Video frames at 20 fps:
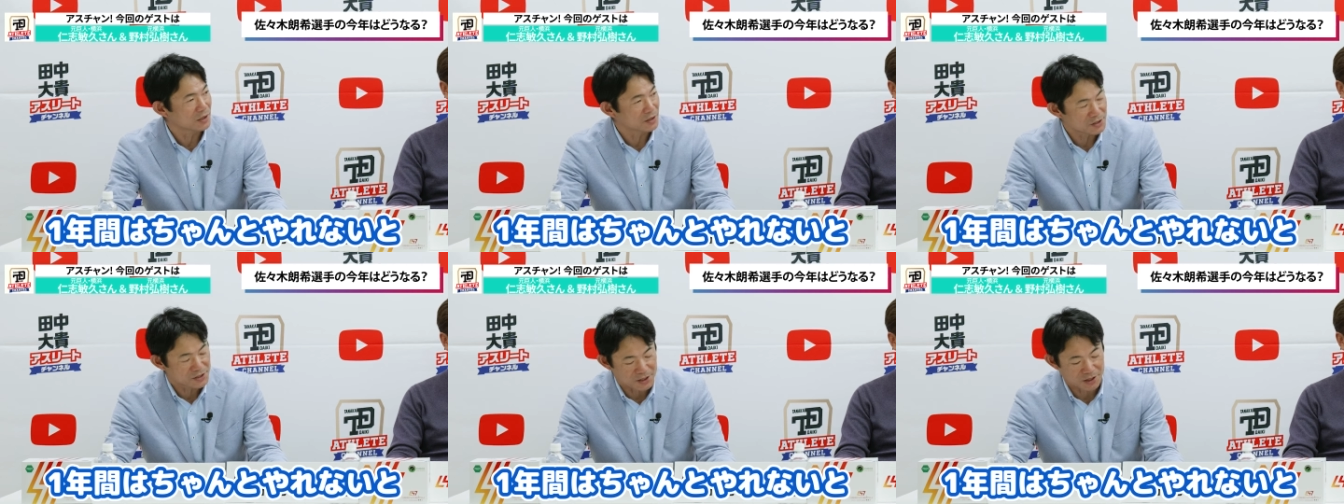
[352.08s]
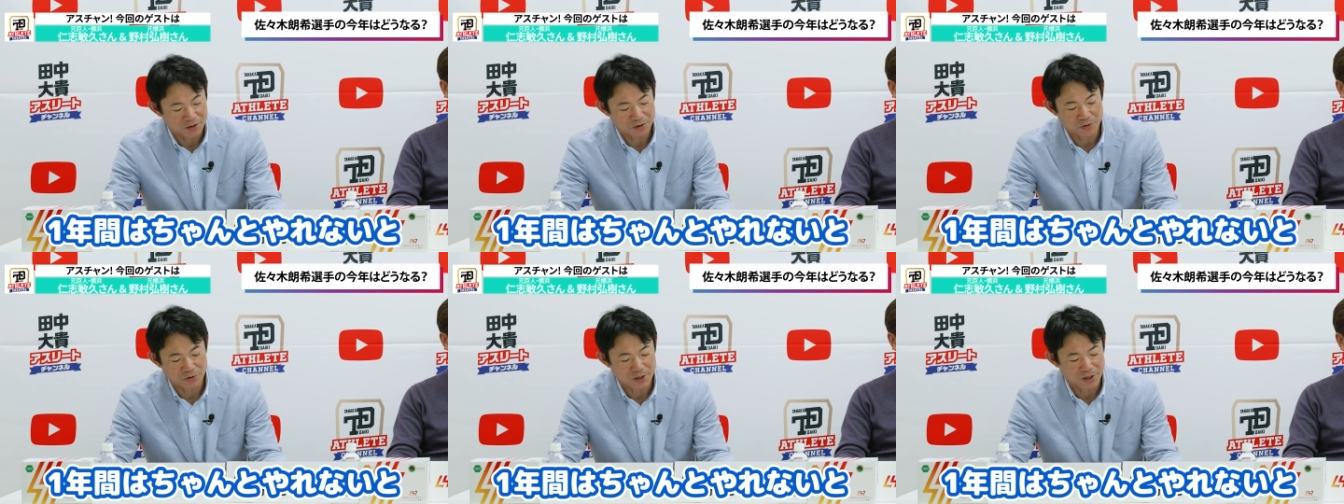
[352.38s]
間
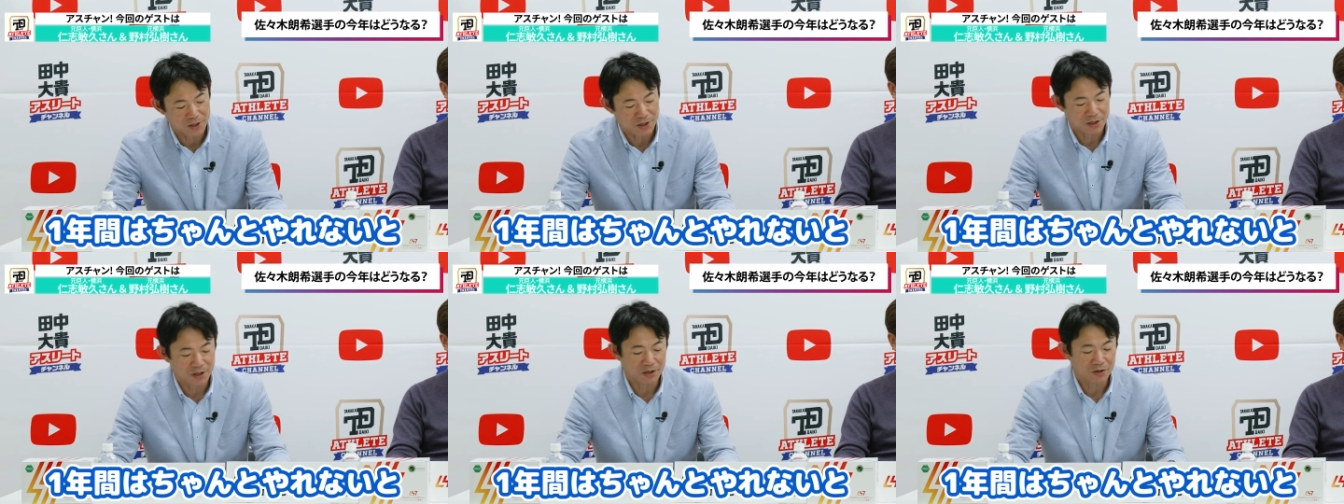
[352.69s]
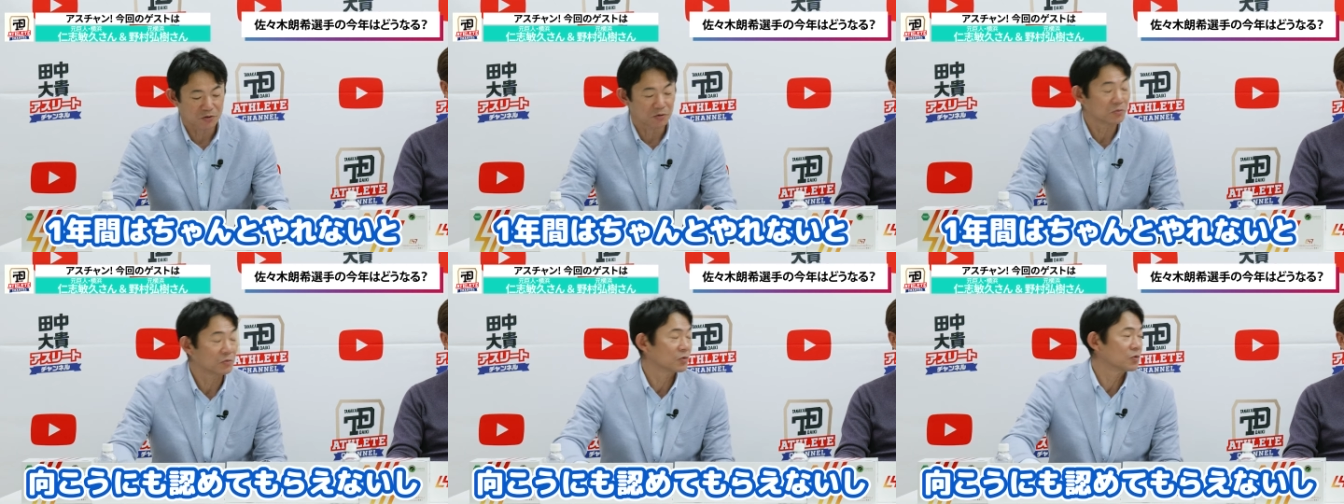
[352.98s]
ちゃんとやれない
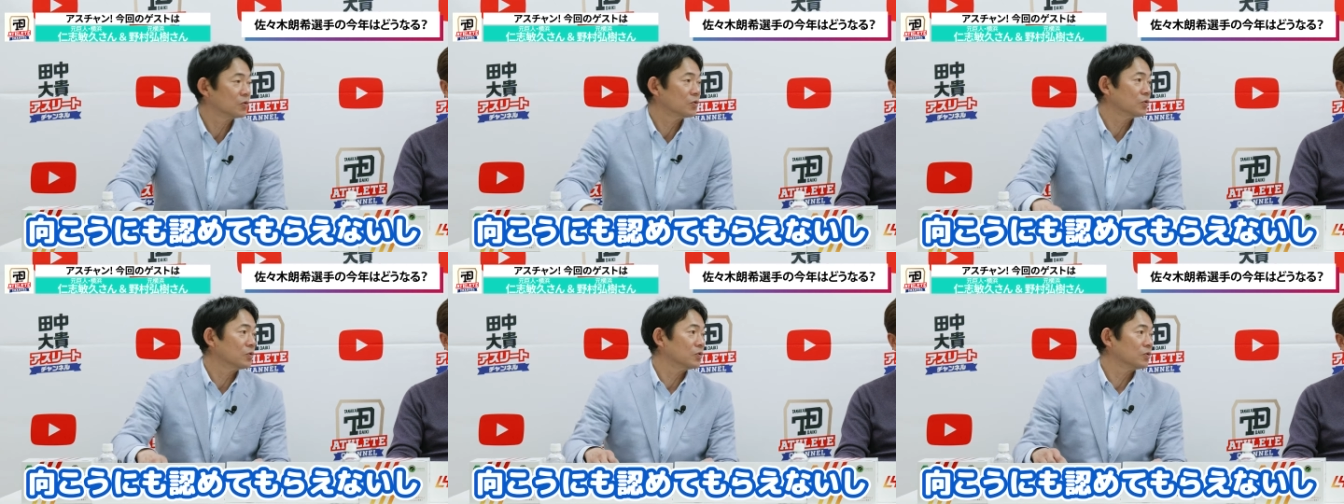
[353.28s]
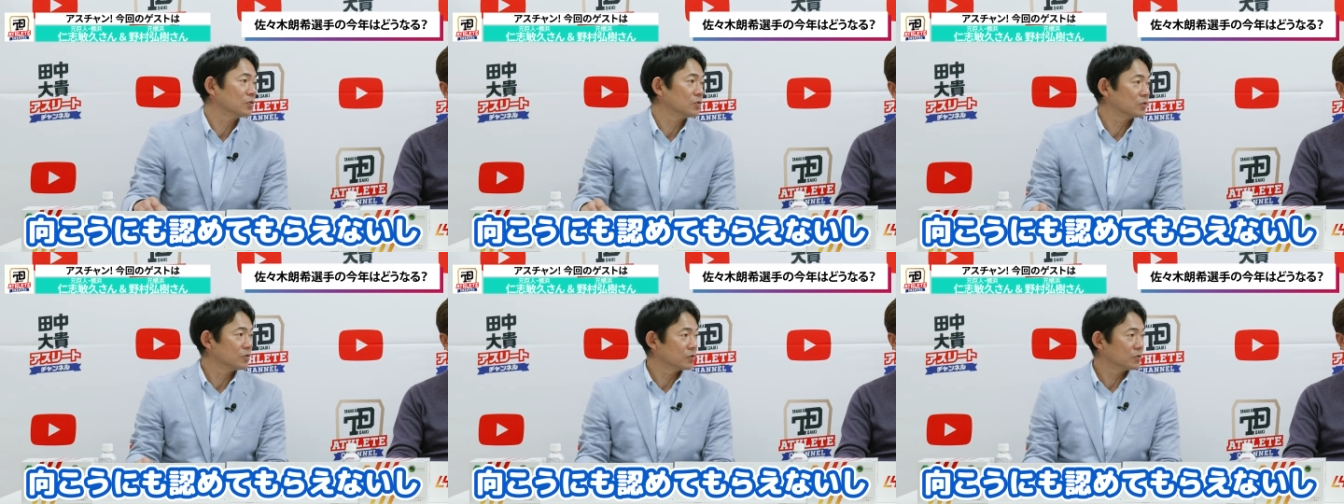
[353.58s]
と向
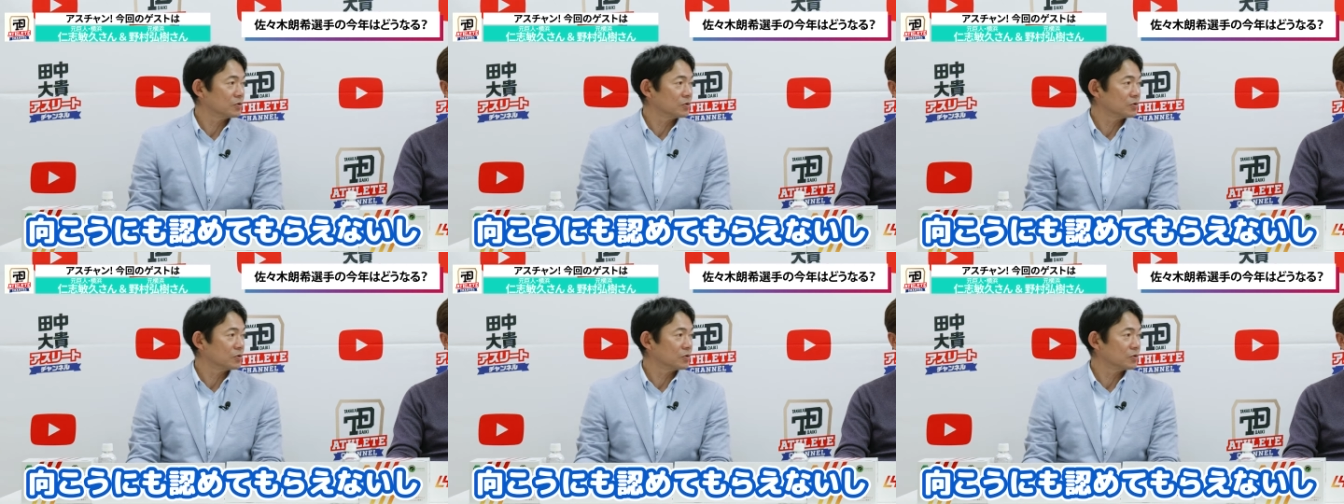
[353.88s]
こ